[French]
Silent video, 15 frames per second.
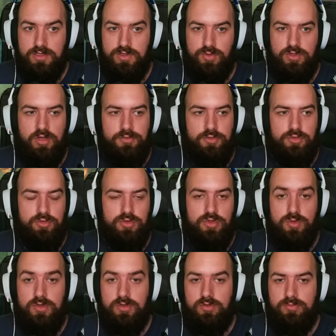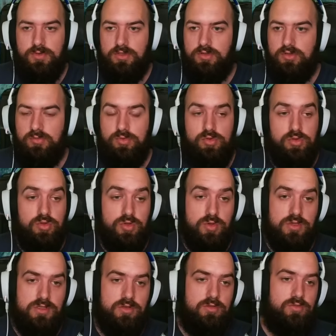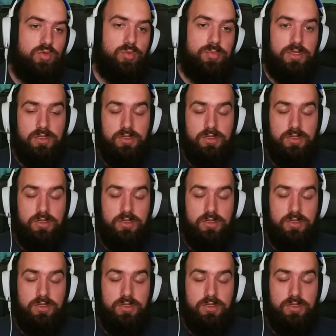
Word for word: Ils ont nerf auto-soin, donc maintenant le bout de soin c'est devenu OP.